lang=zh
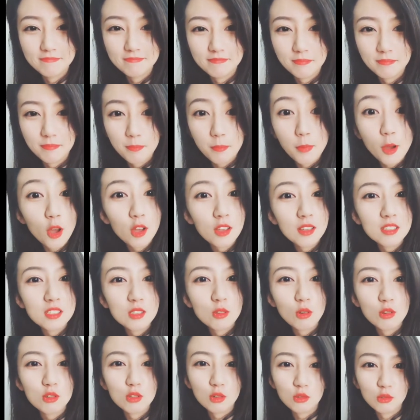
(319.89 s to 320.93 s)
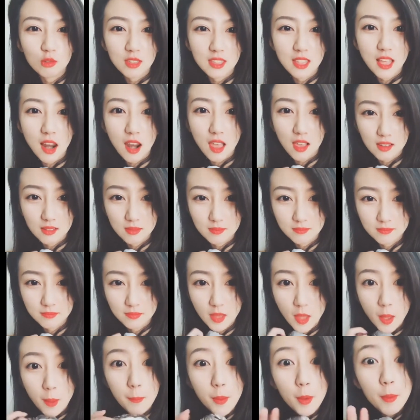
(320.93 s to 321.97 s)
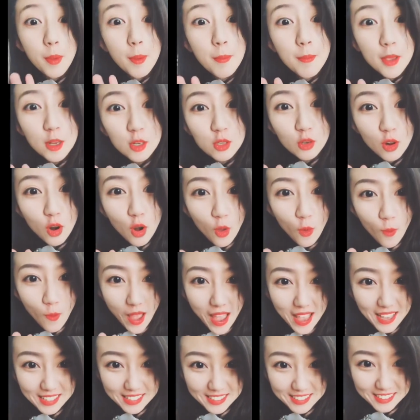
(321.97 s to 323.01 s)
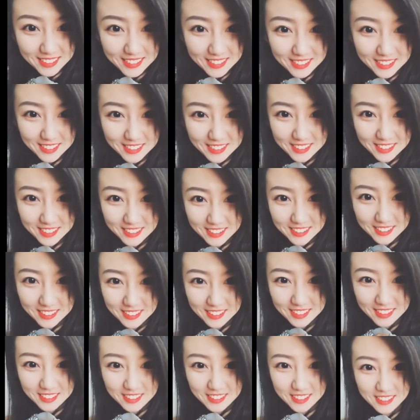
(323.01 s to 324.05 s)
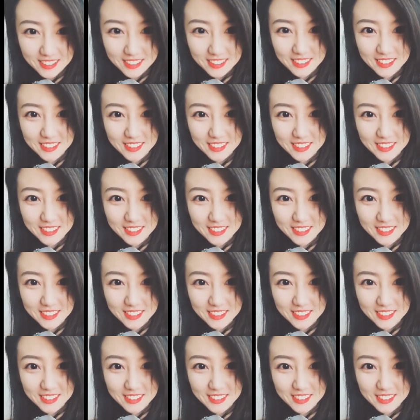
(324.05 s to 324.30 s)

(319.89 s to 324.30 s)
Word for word: 不好意思，我手断了。那还有？好了，宝贝，闭嘴吧，我爱你。